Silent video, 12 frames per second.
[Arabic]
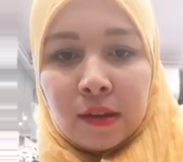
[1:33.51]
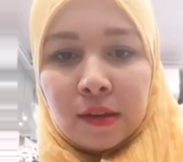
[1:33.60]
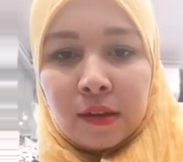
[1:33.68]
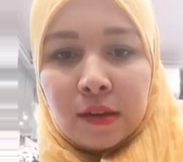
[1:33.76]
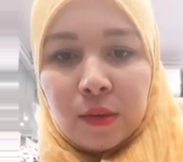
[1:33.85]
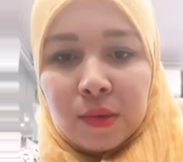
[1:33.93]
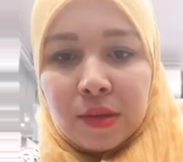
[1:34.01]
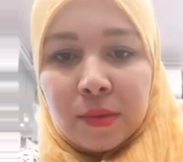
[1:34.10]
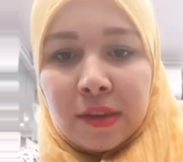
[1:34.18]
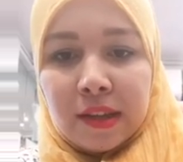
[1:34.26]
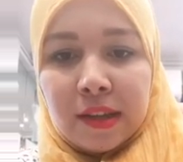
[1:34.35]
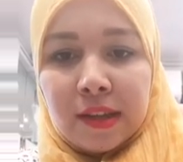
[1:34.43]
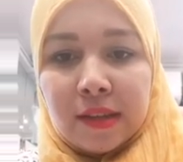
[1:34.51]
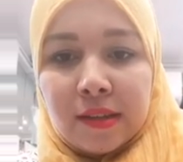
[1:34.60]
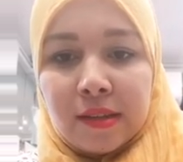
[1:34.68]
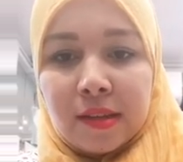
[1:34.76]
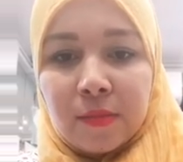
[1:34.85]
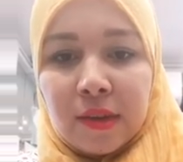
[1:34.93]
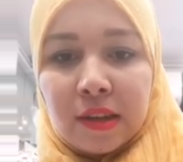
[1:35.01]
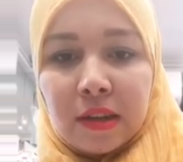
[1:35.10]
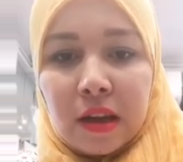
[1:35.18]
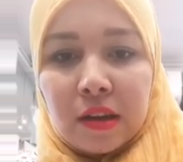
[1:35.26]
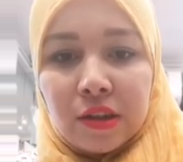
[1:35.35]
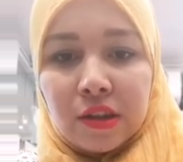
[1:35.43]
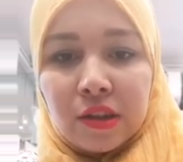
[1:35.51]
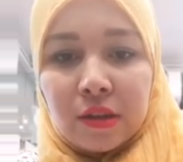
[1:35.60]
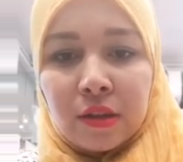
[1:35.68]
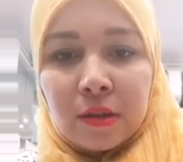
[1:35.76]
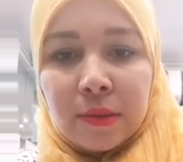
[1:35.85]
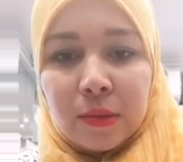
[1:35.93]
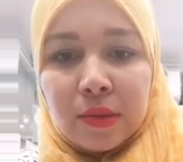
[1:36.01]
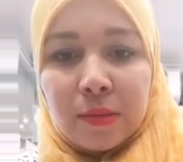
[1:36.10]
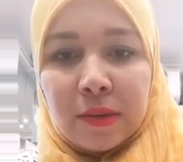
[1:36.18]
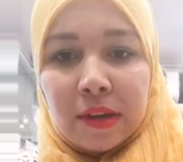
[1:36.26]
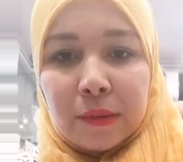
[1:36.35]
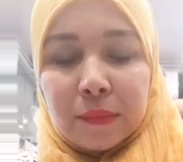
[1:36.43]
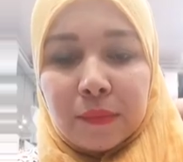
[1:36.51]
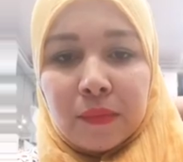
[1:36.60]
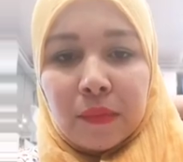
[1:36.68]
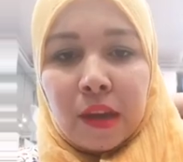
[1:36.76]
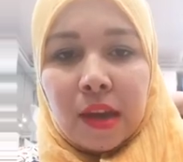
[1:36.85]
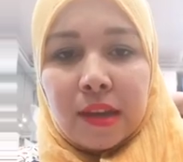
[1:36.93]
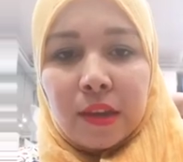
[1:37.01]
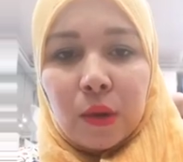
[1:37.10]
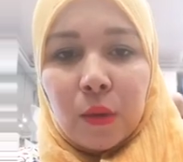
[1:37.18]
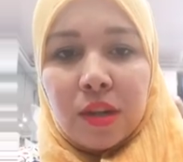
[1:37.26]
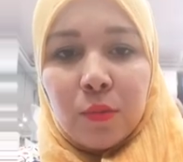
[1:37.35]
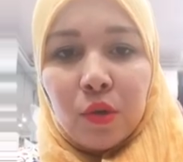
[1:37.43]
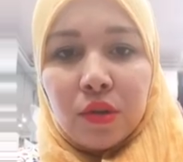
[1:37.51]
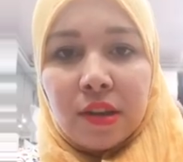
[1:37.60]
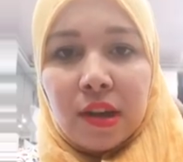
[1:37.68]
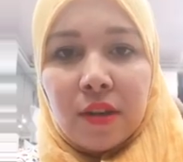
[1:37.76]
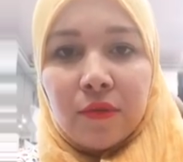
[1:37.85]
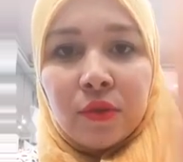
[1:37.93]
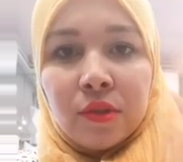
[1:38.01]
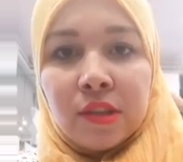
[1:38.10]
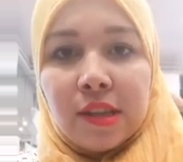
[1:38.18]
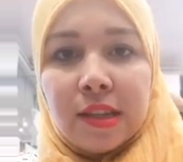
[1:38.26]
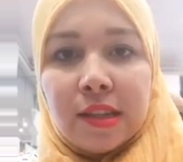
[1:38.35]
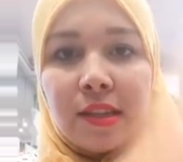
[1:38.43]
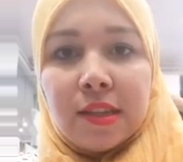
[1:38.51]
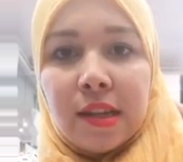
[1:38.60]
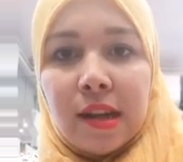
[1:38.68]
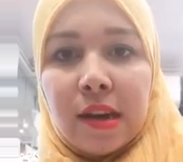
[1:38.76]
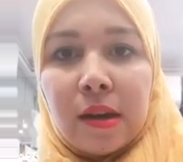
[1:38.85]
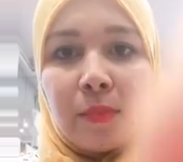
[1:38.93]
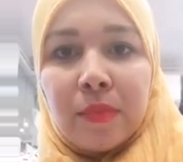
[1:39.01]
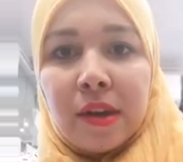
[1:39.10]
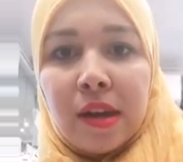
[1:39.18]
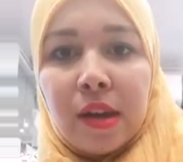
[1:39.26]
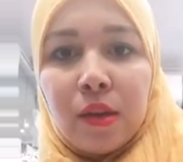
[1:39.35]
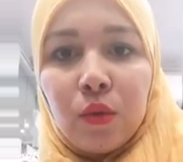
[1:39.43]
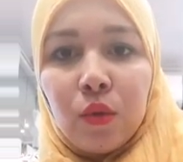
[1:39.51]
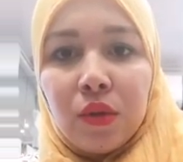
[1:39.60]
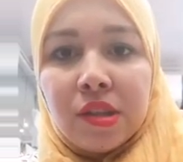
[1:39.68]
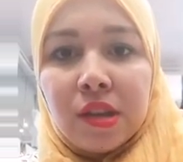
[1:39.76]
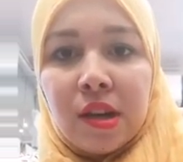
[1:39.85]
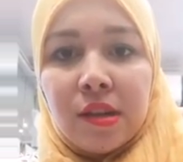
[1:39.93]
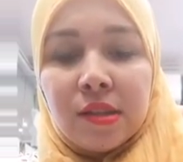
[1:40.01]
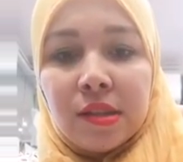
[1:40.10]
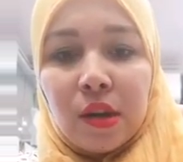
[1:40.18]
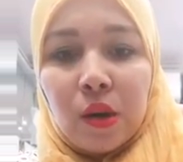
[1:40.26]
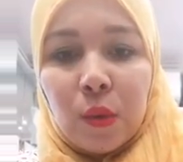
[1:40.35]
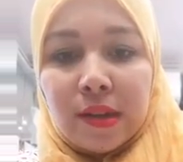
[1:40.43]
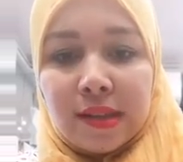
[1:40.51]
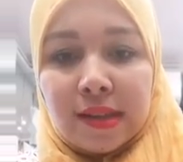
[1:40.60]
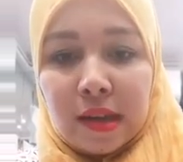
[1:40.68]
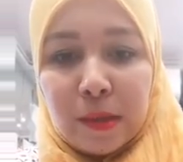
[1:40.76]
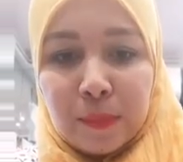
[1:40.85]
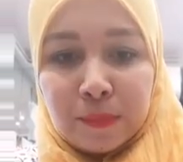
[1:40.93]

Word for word: 72 17 74 هذا هو نيمو التليفون ديالي ديال الابيل وحتى ديال الواتساب